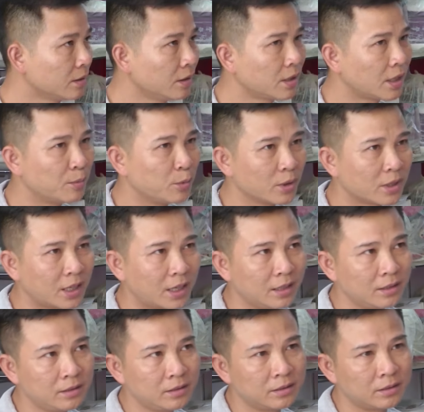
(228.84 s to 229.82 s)
Tất cả mọi
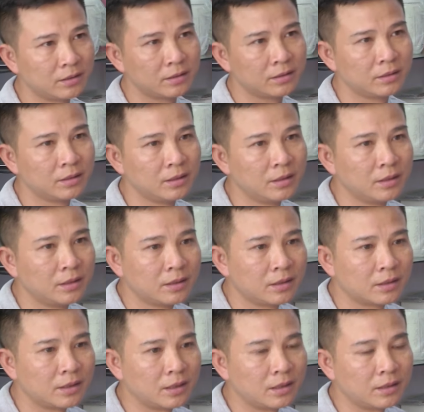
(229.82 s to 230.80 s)
cái
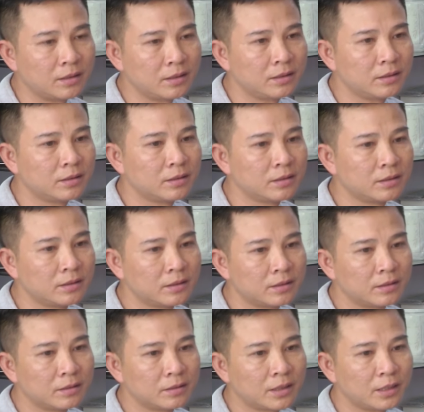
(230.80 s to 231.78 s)
đã
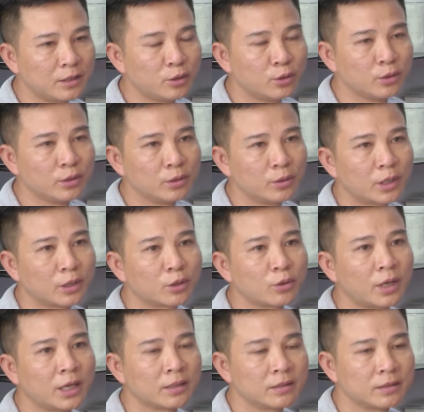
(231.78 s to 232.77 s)
thay đổi hoàn
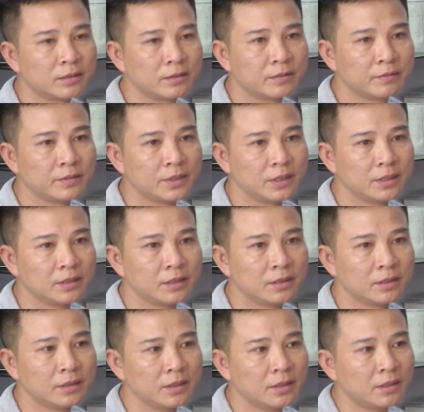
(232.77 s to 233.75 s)
toàn
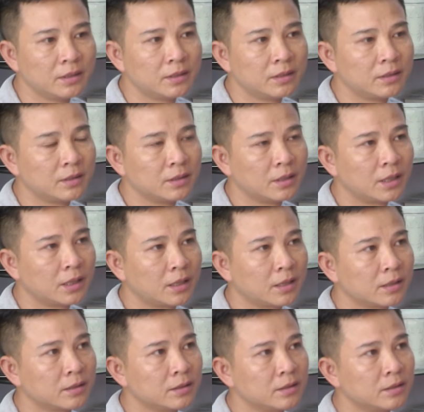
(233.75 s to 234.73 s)
về
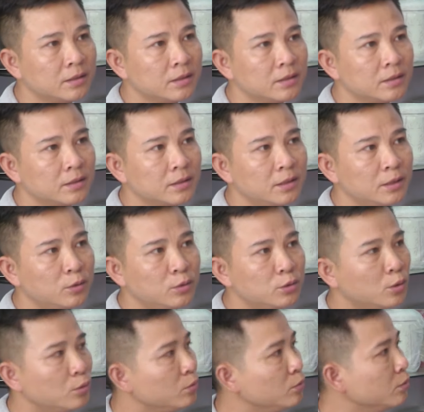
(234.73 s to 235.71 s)
hàng tiêu
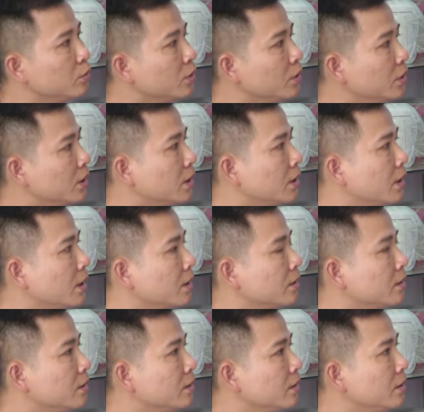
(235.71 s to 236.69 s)
dùng, rồi
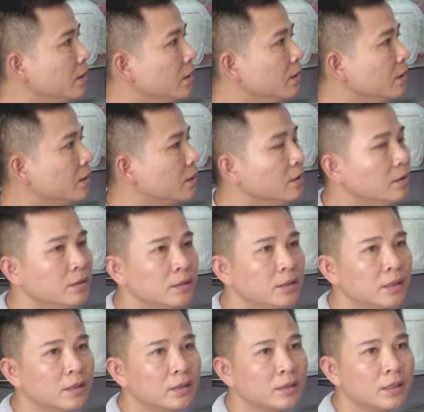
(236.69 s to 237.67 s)
hàng điện tử,
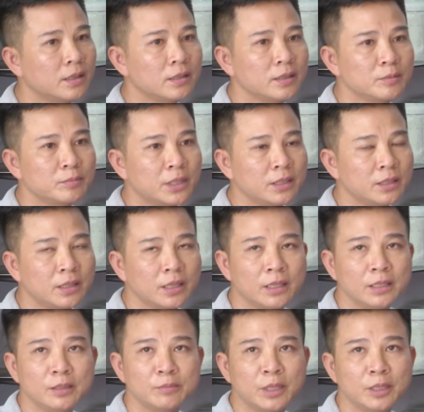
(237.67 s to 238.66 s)
điện lạnh, máy
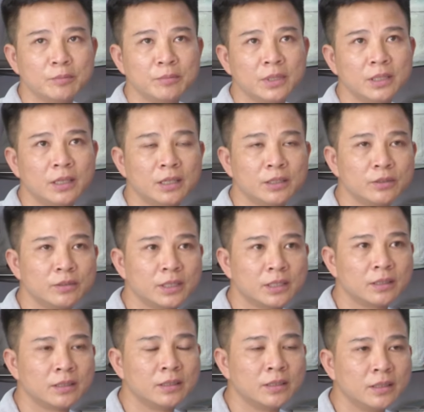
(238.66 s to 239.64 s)
cày, máy bừa, rồi
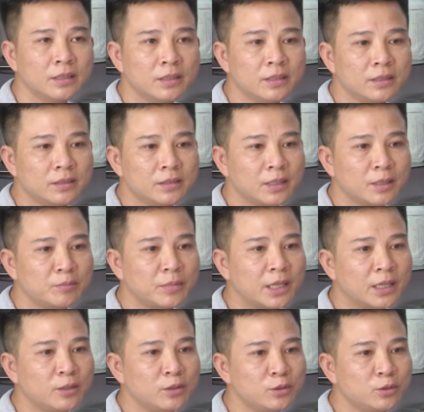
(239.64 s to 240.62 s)
là xe máy,